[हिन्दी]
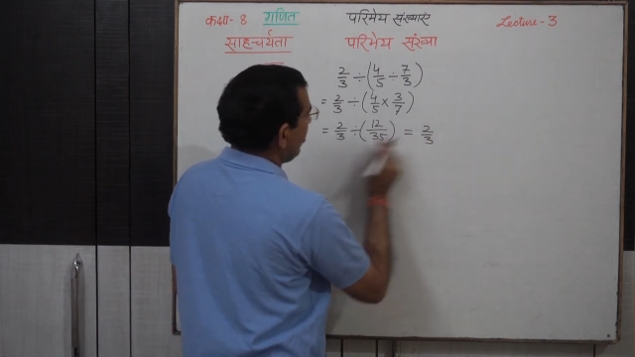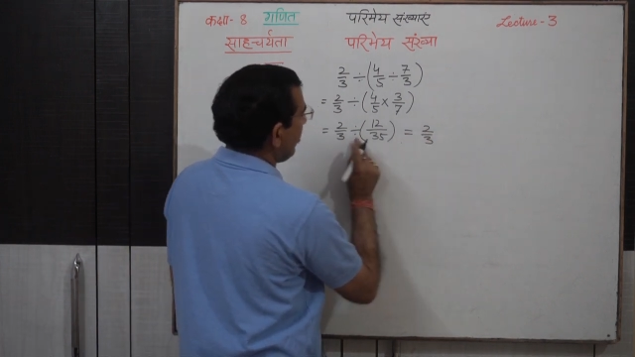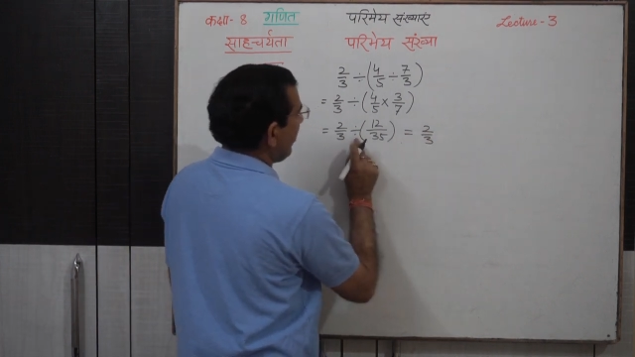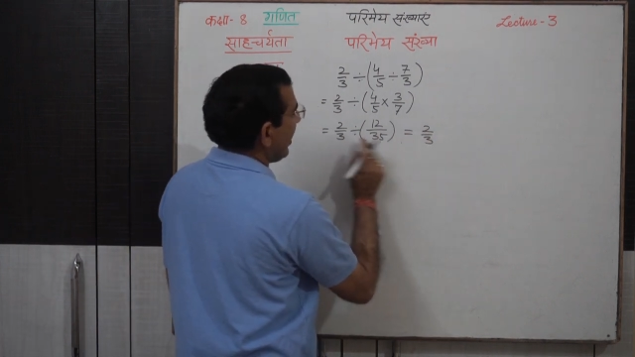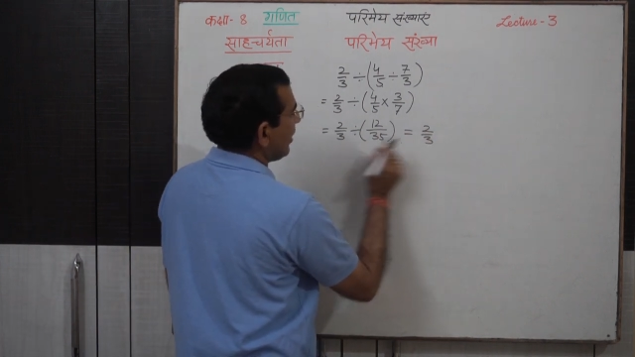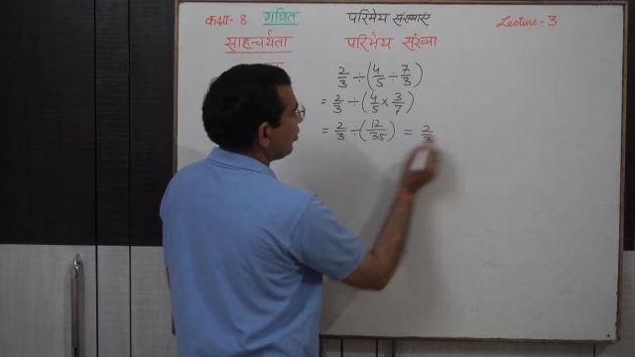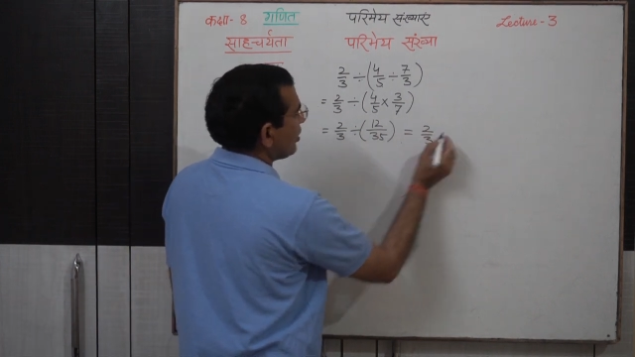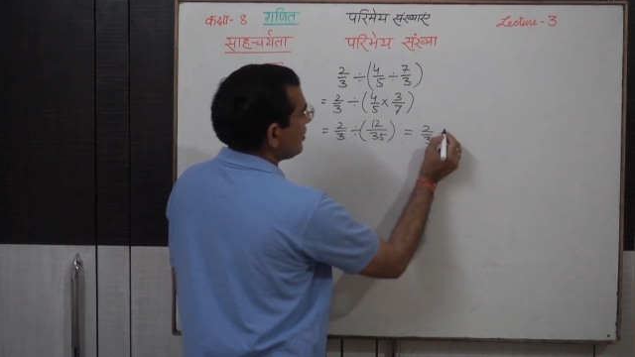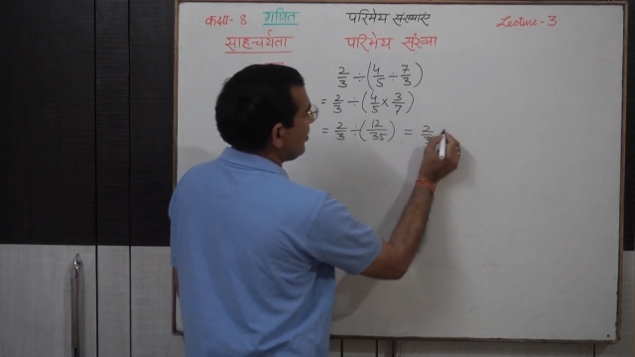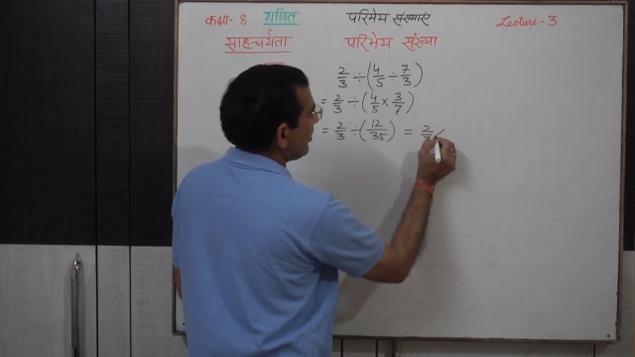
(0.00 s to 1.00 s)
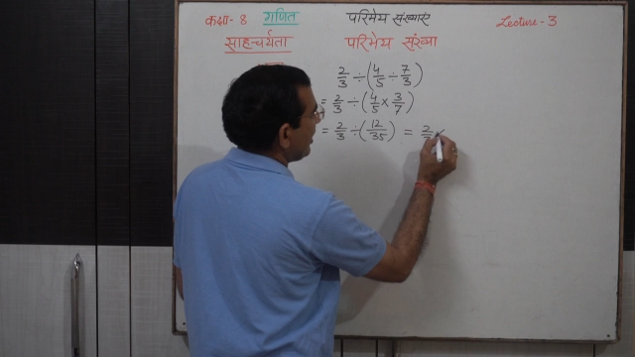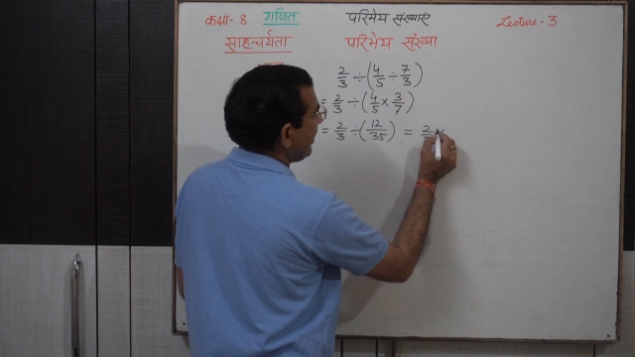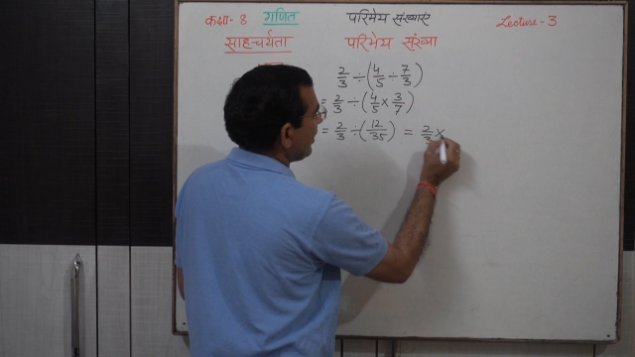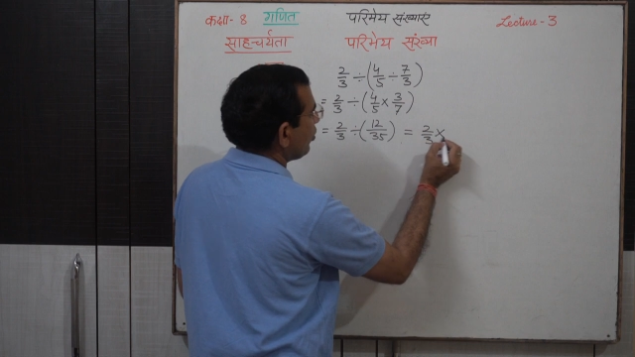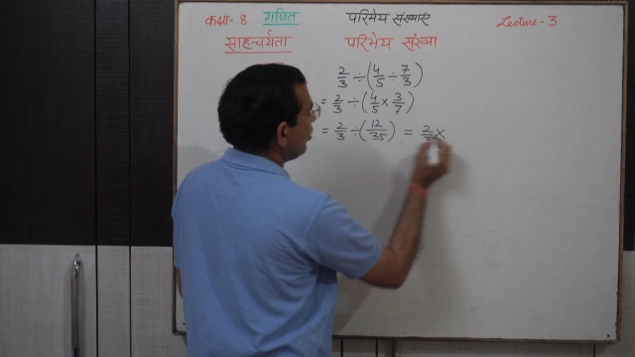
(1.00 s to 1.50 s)
और भाग को किस में
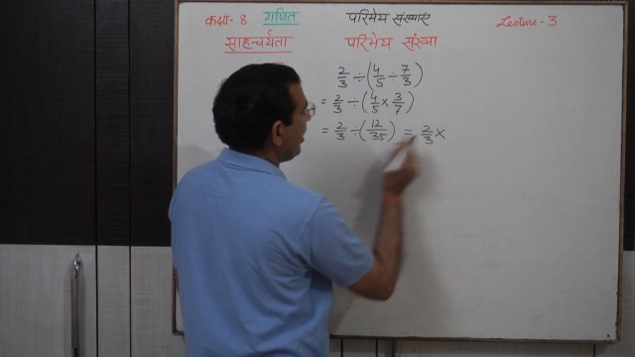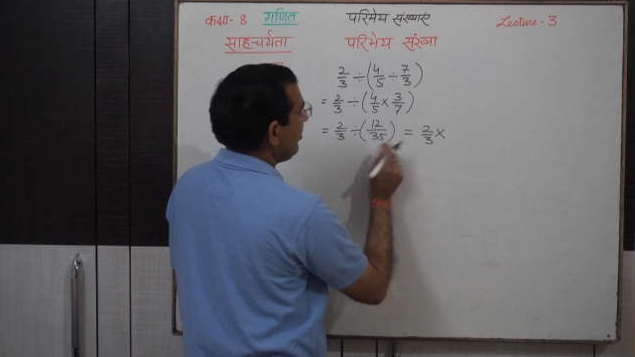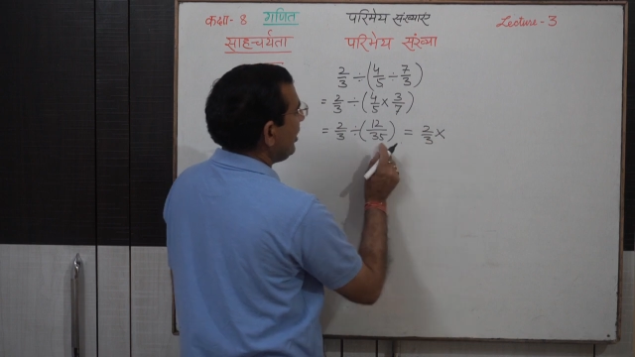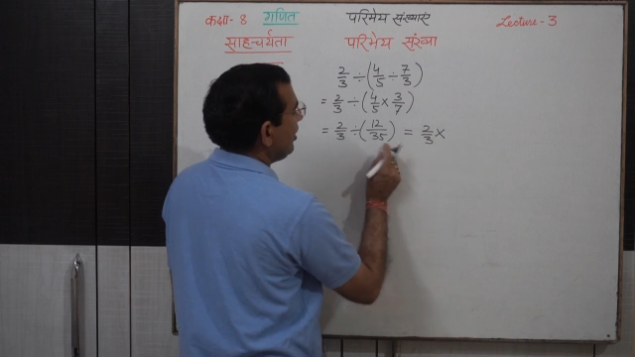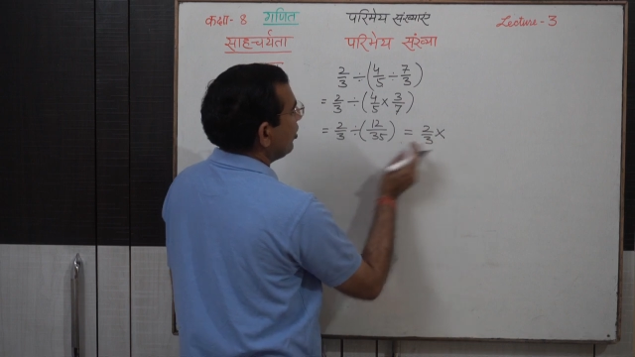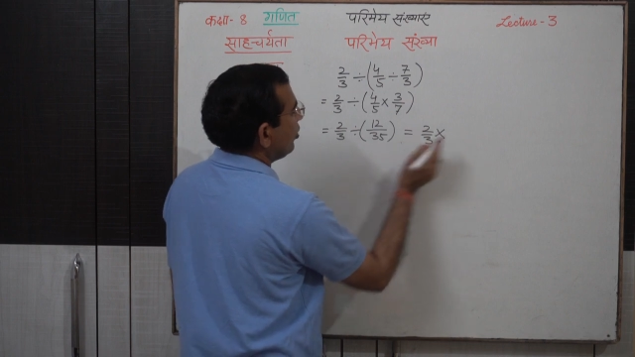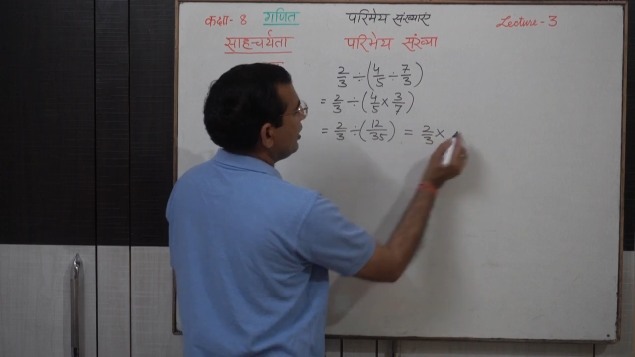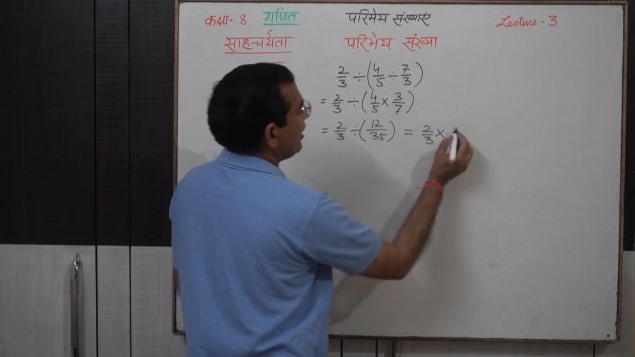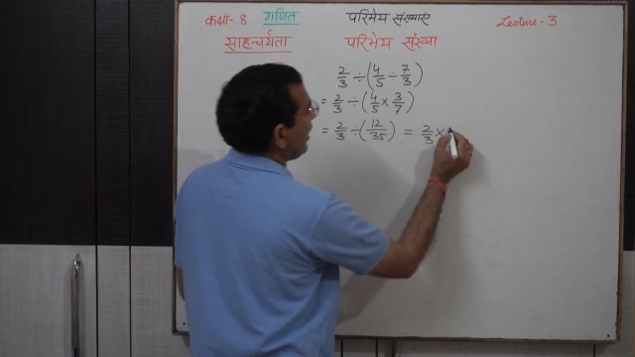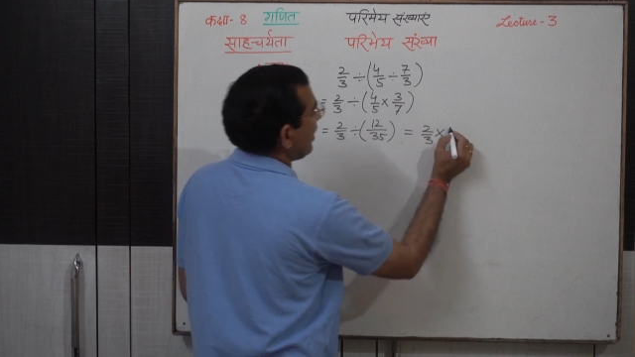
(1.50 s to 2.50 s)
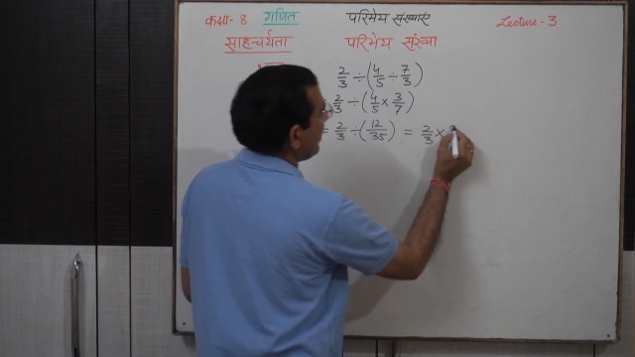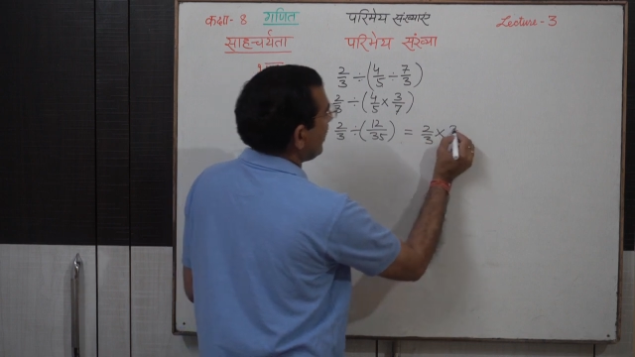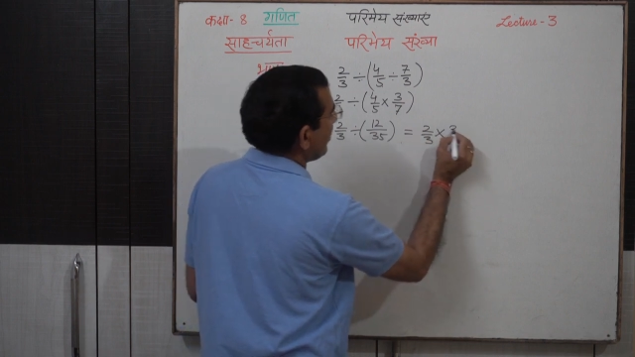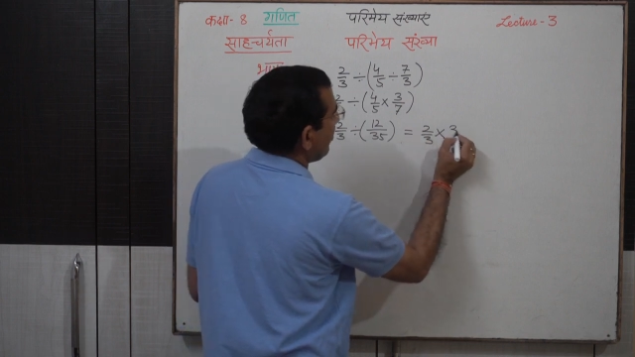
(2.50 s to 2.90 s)
बदलेंगे गुणा में और ये क्या करेंगे